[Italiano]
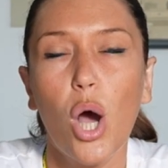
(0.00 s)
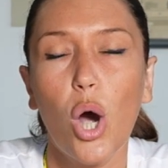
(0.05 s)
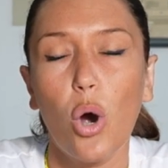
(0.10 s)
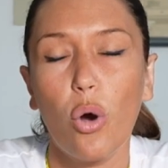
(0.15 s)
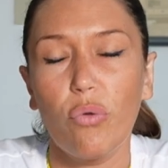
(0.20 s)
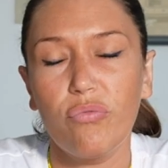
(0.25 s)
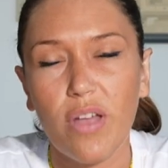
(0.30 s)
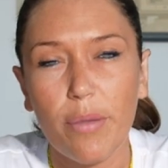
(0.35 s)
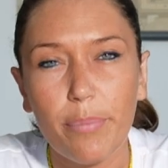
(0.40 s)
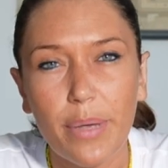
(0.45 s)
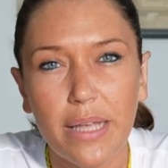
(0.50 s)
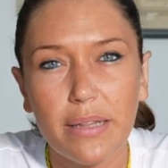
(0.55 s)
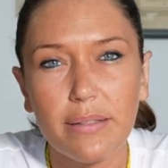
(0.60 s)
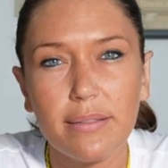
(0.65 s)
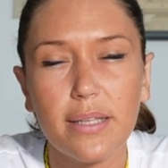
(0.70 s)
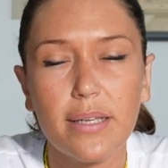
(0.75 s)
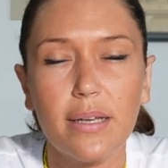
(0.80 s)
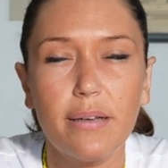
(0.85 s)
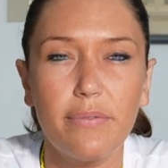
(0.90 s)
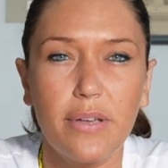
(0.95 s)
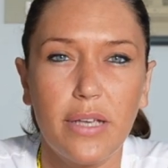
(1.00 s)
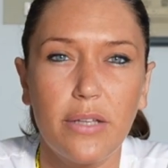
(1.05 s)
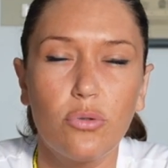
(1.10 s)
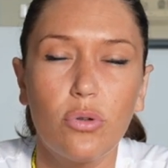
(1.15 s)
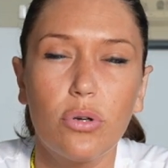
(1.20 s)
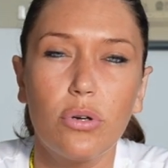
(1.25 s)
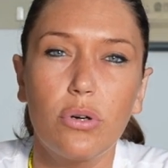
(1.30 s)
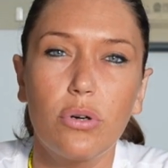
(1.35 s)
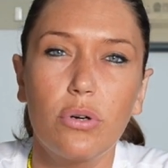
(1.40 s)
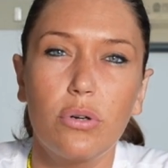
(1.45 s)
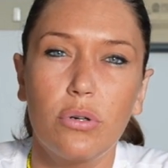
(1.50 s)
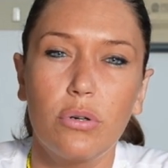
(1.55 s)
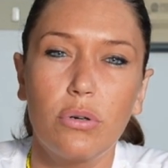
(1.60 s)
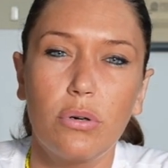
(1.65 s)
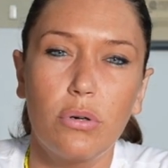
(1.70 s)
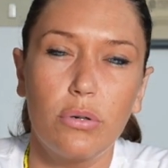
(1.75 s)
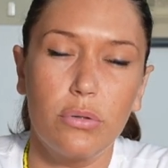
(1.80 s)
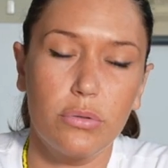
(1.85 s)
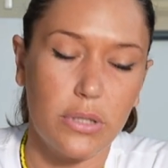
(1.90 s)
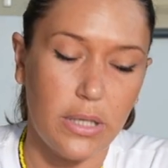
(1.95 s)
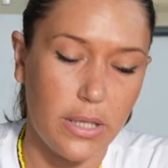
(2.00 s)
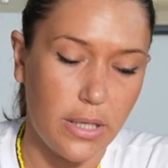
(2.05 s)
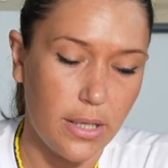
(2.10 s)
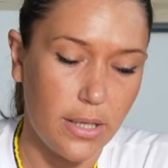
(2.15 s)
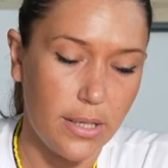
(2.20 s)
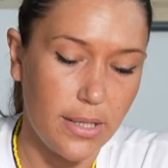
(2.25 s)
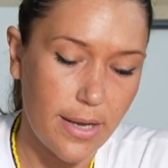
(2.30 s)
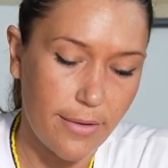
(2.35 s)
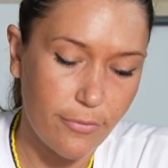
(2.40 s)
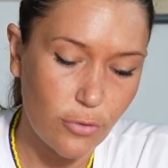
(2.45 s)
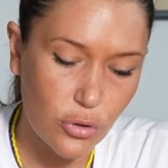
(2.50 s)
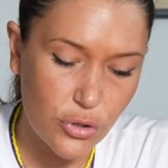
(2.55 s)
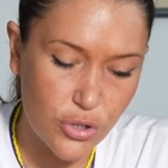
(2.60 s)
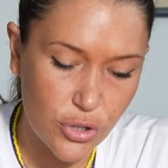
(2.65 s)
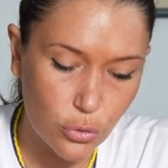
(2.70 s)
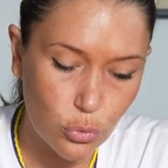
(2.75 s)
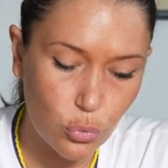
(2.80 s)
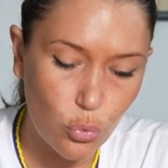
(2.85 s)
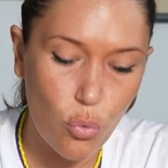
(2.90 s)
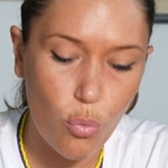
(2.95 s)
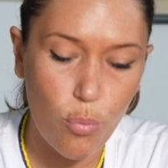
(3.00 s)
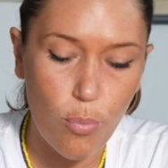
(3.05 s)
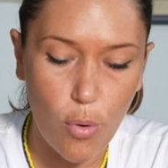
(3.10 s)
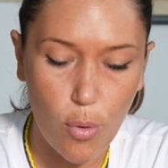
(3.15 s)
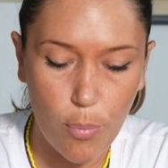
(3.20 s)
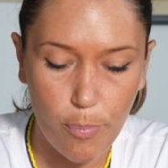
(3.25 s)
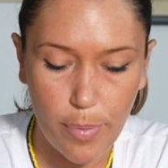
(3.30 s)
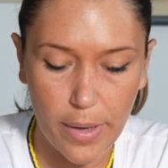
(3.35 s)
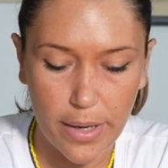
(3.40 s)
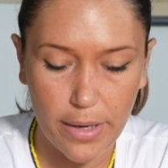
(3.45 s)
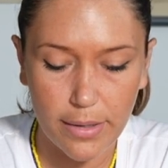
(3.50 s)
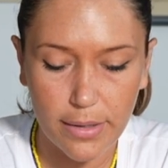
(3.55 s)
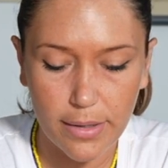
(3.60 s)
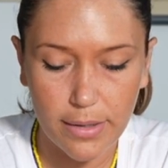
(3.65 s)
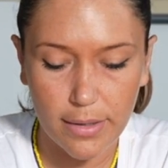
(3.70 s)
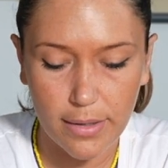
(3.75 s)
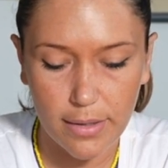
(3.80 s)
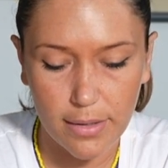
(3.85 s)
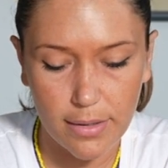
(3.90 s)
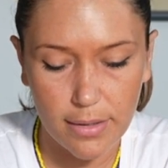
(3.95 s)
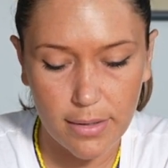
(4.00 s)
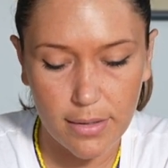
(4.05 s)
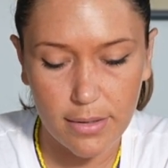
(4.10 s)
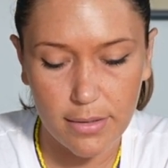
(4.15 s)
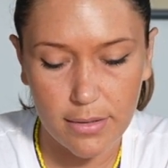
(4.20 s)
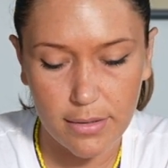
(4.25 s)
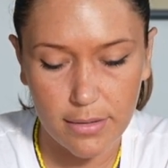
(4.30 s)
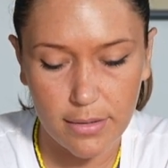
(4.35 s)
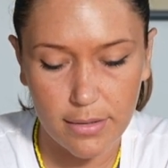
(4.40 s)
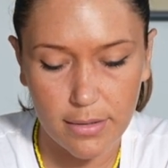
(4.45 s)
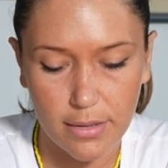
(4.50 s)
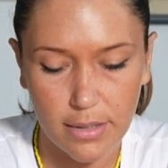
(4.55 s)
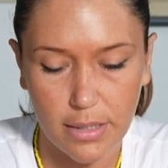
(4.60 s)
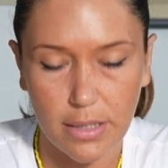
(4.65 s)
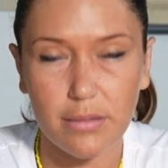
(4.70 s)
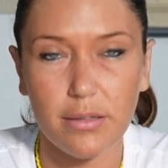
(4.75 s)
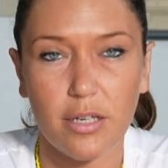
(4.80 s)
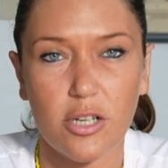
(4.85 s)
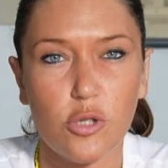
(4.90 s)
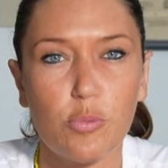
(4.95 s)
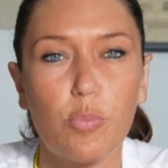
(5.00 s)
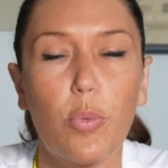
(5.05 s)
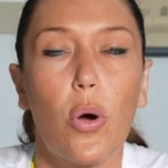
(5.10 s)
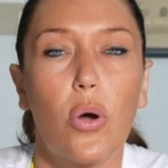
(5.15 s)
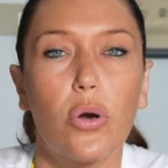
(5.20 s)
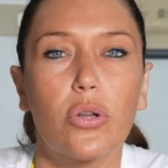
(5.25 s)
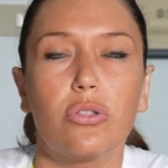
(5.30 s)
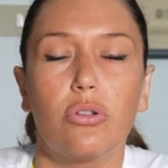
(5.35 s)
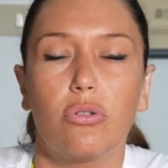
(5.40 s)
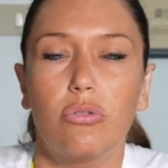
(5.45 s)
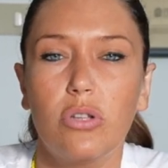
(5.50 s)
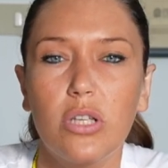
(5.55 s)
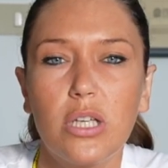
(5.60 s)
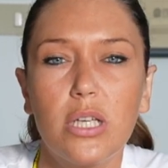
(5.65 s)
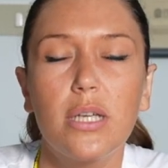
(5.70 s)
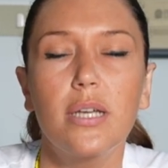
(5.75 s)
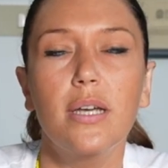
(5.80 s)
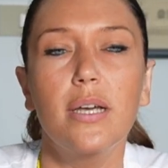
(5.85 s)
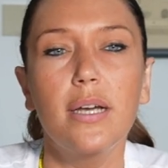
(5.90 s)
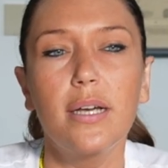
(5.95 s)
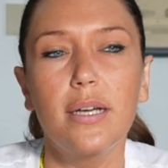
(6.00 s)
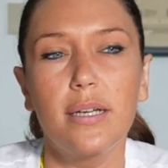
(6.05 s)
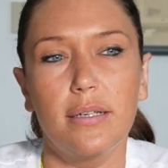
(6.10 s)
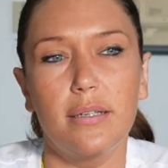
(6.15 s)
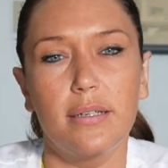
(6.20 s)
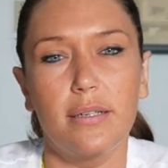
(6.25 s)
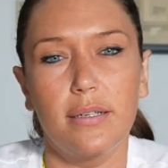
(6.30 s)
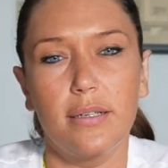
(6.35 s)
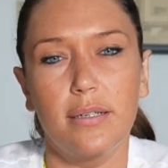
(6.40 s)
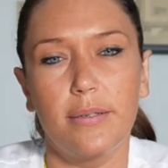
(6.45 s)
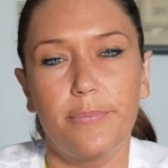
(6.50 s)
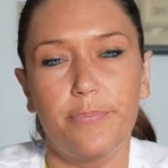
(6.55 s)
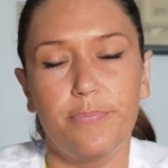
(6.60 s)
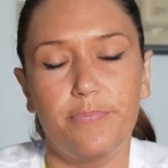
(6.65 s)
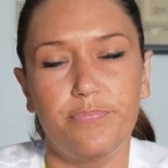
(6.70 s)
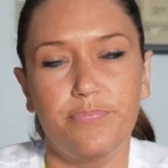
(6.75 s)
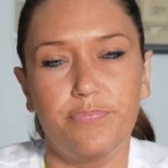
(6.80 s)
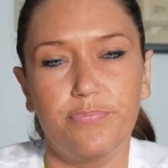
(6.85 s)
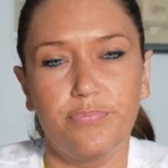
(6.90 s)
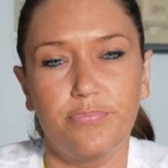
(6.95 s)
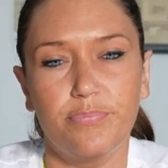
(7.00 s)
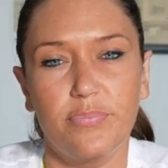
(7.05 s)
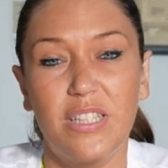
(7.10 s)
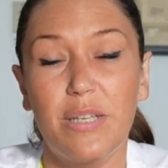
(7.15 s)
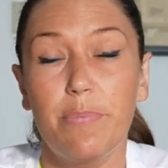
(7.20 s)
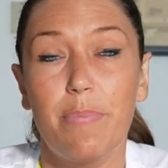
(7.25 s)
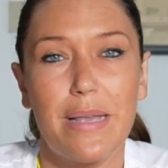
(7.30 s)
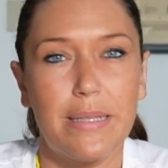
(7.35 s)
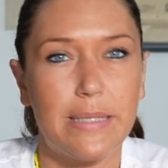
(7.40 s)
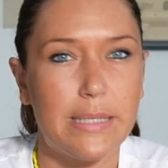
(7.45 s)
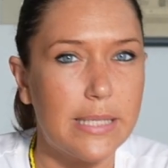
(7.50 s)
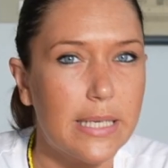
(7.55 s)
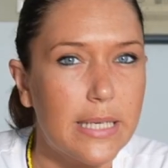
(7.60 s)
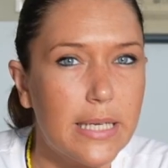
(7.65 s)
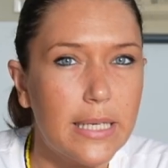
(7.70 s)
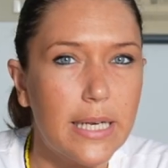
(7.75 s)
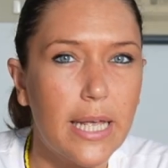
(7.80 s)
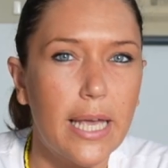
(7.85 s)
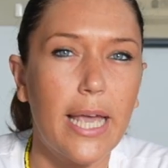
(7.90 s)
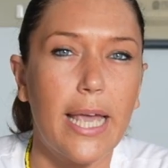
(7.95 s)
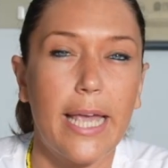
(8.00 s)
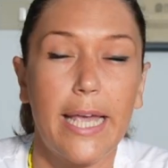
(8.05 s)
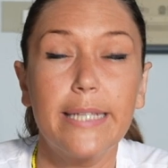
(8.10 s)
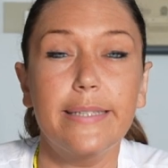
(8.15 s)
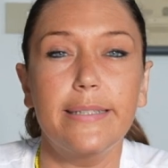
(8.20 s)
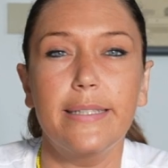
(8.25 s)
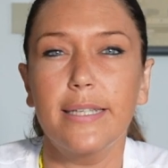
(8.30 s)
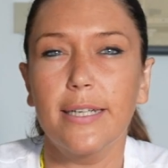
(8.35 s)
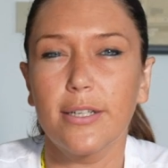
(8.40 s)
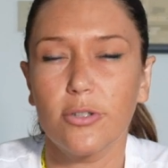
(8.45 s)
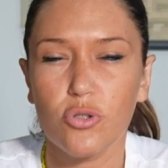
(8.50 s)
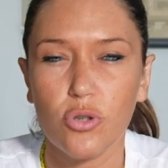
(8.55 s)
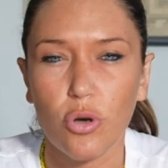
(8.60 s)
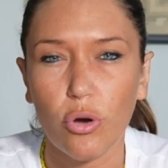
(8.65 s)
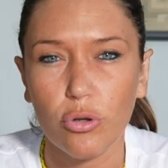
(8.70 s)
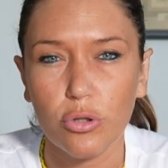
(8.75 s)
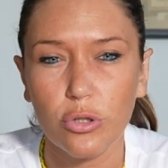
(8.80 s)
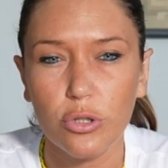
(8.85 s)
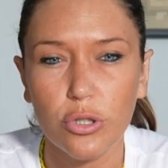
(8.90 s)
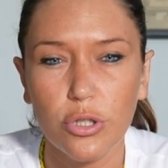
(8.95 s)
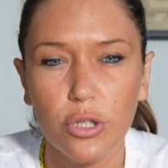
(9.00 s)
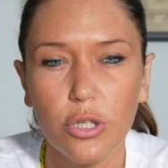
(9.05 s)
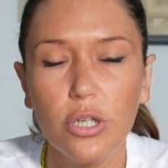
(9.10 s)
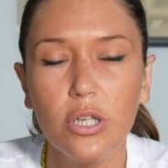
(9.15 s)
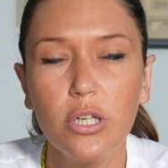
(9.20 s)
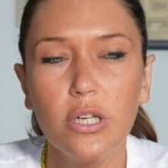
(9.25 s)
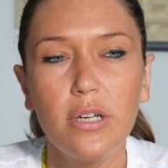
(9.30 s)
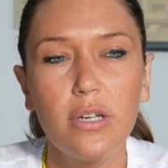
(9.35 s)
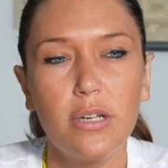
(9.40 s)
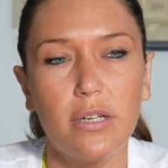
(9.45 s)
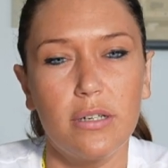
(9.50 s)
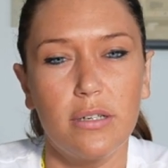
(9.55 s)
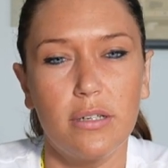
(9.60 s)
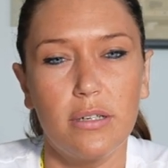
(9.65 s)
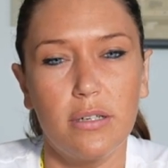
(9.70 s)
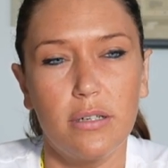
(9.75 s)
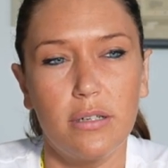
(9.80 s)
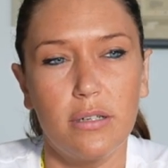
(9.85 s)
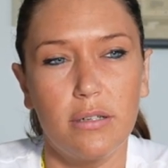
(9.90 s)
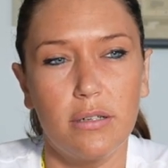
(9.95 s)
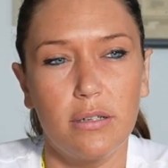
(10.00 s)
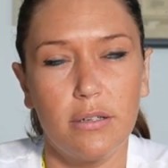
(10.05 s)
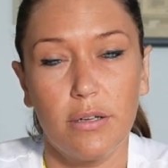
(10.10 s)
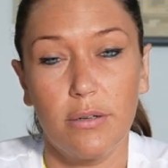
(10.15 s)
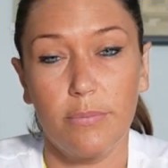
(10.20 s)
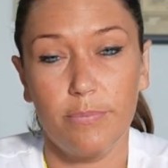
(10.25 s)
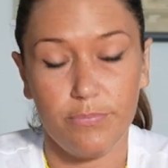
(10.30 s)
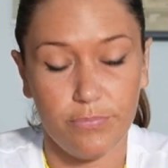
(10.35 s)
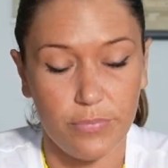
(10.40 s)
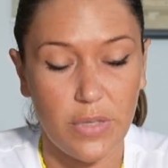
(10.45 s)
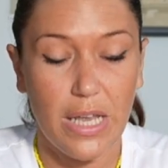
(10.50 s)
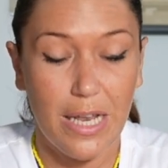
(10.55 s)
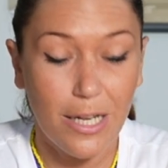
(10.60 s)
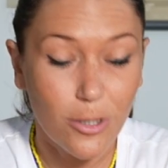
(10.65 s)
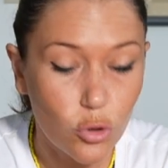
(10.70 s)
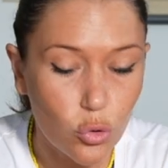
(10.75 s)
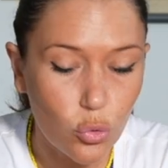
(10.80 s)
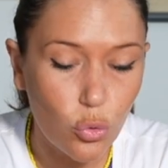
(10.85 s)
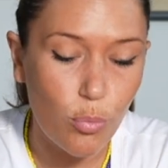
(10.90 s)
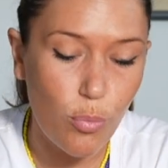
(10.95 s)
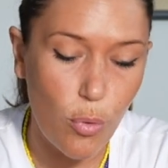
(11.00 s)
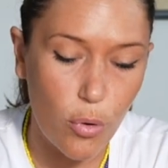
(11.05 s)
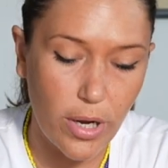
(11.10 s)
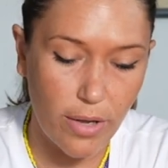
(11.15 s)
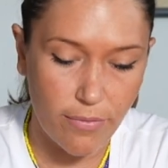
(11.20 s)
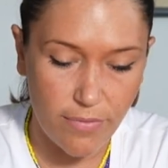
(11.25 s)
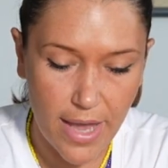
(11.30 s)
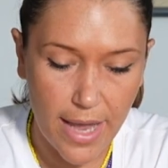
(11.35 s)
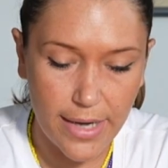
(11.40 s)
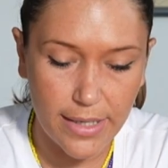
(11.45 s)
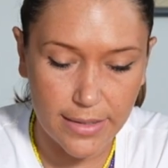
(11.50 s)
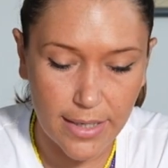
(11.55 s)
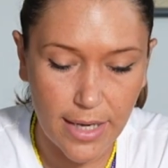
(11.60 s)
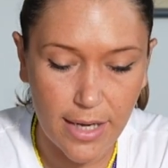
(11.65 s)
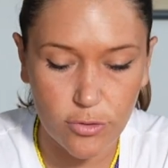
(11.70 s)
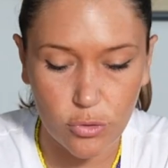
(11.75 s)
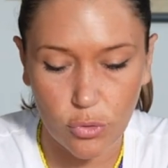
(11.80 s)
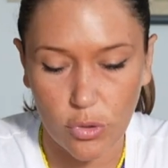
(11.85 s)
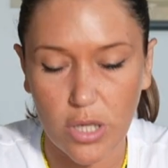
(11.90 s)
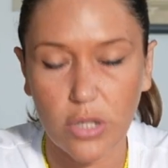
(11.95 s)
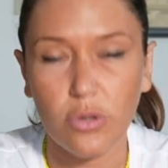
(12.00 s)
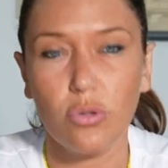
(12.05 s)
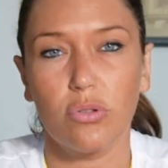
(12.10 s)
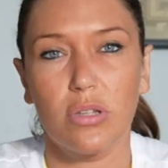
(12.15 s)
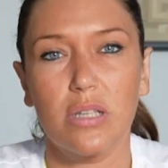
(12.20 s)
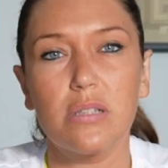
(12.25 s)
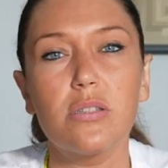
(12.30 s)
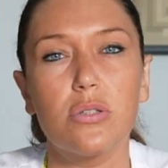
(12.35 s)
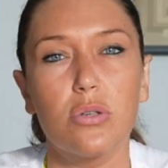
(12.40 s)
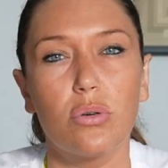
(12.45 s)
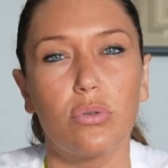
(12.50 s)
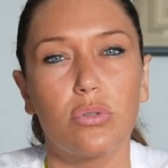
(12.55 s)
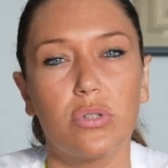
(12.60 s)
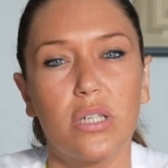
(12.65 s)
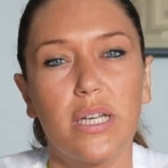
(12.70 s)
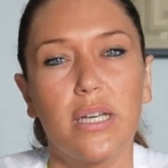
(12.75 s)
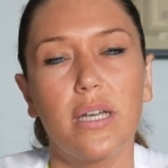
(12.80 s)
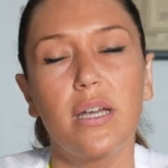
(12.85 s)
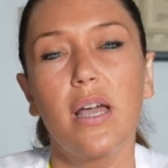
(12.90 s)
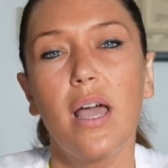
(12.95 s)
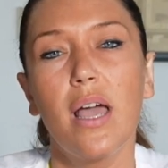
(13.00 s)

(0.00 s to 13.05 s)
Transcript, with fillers: Ovviamente avendo eh, degli avoggi tubo per eh, il trasporto di, ehm, di, benzine e di gasolio, ehm, il tubo che viene dato in dotazione